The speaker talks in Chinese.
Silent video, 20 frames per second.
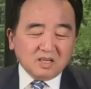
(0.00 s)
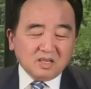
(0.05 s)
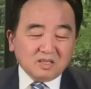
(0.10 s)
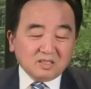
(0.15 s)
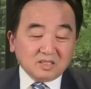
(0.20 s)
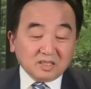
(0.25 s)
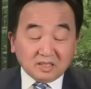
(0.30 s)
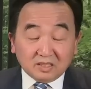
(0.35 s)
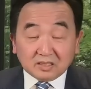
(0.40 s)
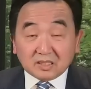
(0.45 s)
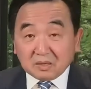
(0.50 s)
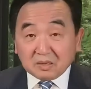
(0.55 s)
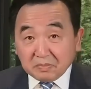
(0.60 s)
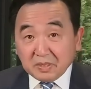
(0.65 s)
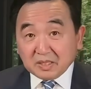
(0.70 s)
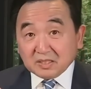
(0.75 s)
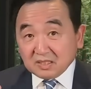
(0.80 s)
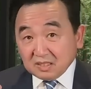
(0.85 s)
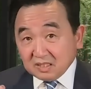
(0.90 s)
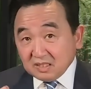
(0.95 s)
这这个
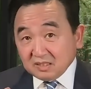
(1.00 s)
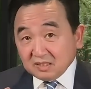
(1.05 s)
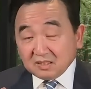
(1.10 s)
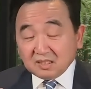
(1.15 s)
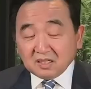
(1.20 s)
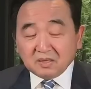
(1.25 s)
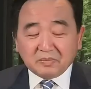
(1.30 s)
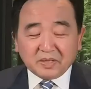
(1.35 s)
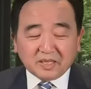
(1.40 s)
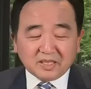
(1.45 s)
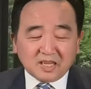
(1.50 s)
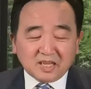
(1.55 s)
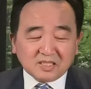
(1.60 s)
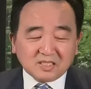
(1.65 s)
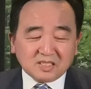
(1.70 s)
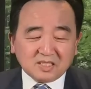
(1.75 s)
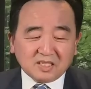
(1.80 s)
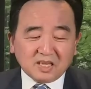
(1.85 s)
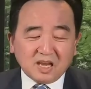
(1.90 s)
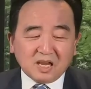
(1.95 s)
名字挺特别的，“
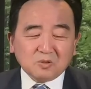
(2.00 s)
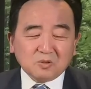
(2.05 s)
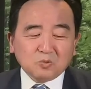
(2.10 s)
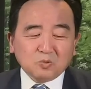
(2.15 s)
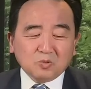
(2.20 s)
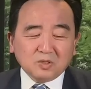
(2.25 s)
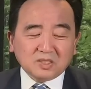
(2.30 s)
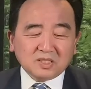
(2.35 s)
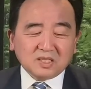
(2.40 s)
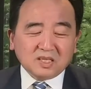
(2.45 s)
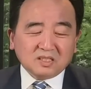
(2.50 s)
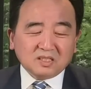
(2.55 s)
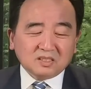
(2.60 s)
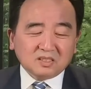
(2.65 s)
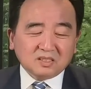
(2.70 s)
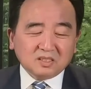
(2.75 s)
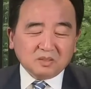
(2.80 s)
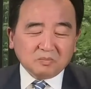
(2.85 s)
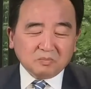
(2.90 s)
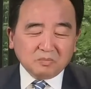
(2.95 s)
强国建
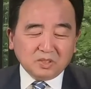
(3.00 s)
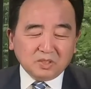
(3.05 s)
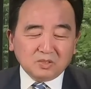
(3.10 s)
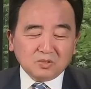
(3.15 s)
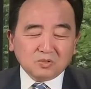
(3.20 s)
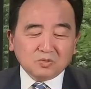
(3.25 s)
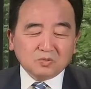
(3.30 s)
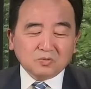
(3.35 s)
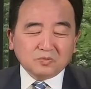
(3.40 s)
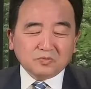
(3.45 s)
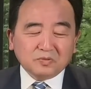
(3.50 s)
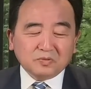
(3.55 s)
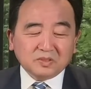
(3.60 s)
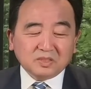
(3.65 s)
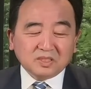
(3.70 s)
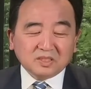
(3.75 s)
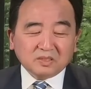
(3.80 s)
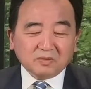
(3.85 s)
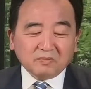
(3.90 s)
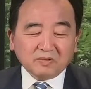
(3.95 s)
设、民族复
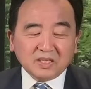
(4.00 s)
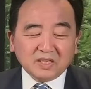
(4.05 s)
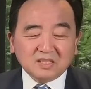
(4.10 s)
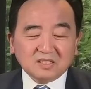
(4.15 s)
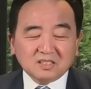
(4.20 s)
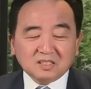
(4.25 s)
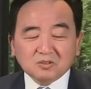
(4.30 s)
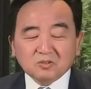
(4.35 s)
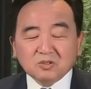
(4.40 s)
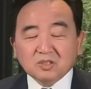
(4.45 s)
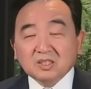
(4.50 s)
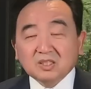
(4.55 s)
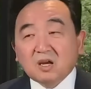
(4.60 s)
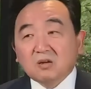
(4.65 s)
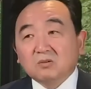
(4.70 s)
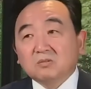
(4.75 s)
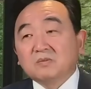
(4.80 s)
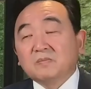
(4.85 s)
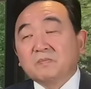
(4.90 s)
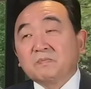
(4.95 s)
兴的唯一正确道
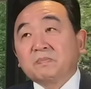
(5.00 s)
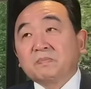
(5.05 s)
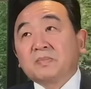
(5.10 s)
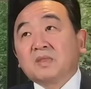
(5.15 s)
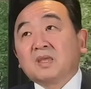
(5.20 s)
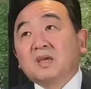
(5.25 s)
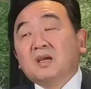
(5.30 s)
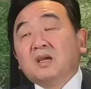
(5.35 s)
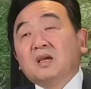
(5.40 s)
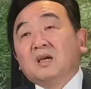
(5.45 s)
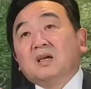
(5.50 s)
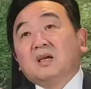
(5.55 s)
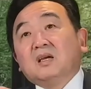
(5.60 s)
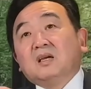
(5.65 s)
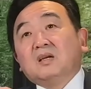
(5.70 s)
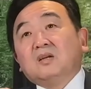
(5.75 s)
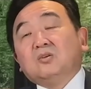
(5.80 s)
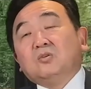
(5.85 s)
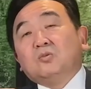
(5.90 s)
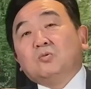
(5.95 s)

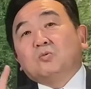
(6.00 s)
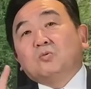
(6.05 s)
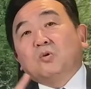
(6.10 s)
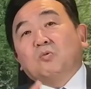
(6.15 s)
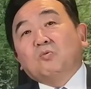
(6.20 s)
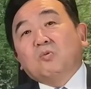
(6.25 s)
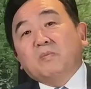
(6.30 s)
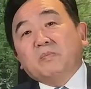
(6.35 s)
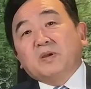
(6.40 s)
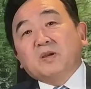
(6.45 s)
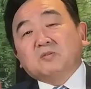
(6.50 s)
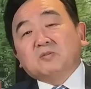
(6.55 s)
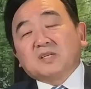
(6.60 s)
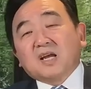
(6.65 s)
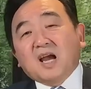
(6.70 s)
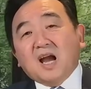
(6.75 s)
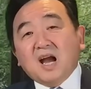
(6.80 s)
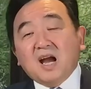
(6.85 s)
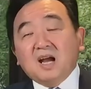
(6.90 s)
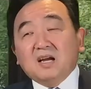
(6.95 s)
路”。如果我没有
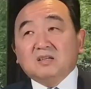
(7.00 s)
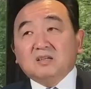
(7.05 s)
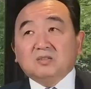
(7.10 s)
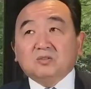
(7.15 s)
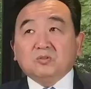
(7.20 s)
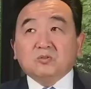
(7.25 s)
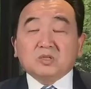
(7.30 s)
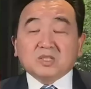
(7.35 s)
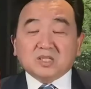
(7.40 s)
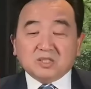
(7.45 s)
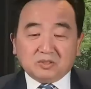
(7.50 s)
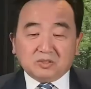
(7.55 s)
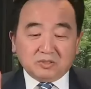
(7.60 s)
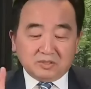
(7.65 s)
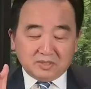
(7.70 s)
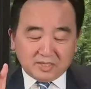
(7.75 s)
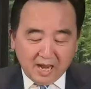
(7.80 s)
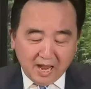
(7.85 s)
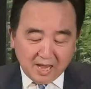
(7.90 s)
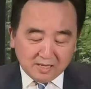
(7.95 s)
查，如果你去
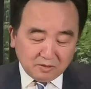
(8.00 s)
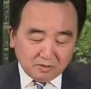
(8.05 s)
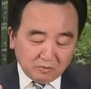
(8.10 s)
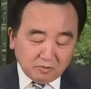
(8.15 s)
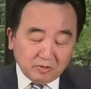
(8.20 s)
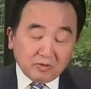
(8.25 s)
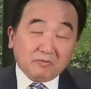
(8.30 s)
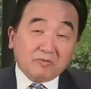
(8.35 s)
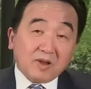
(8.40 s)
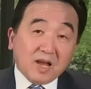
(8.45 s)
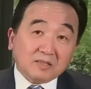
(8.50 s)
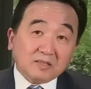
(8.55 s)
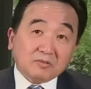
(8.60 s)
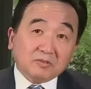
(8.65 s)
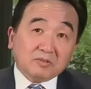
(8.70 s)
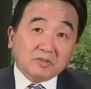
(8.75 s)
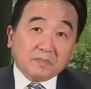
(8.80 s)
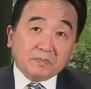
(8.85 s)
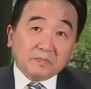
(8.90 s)
查，你会发觉，